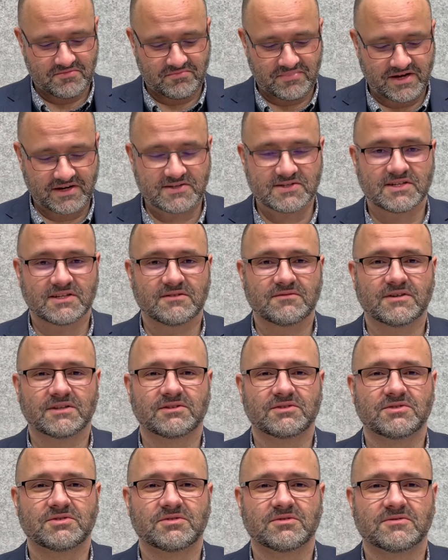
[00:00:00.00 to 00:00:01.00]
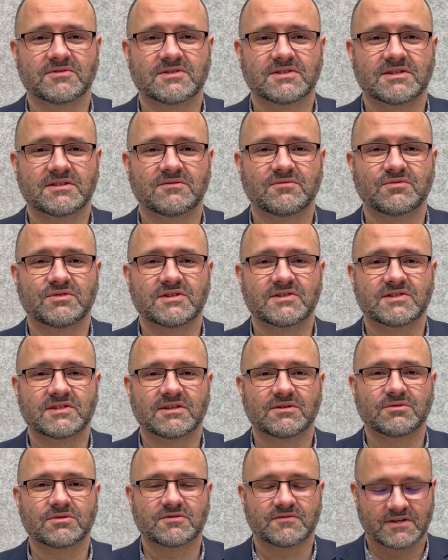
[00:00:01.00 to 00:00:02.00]
marca
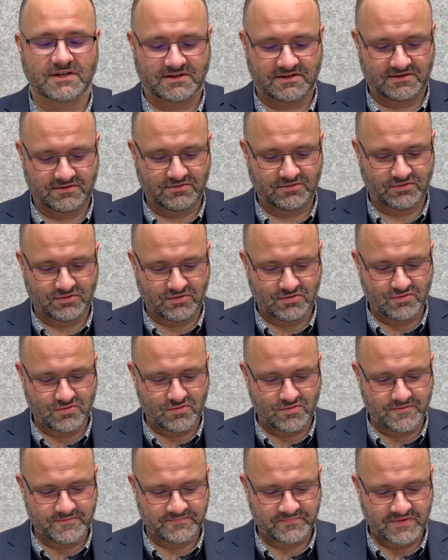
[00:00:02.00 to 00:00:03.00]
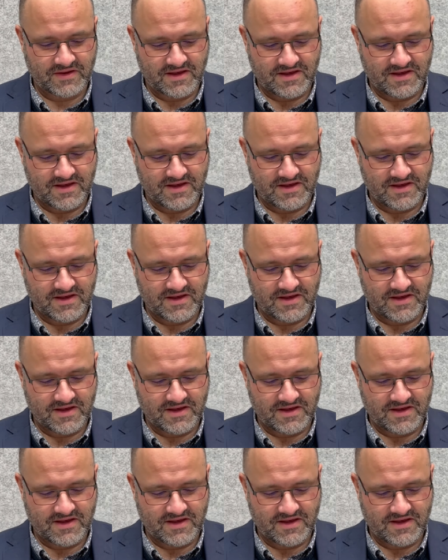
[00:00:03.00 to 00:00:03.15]
2024 roku.